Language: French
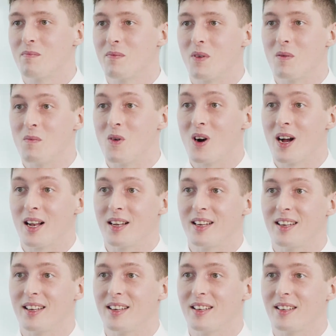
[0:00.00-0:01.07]
Pour moi,
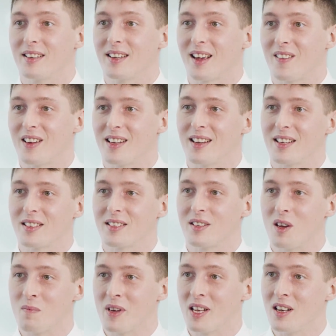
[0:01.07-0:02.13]
aller travailler dans ce
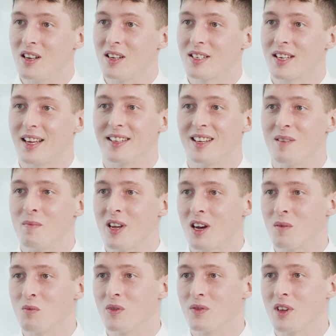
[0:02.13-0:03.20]
domaine-là, ça a été le meilleur
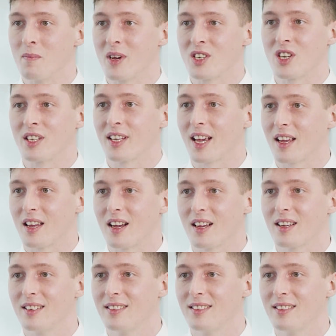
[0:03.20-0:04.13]
move de ma jeune carrière.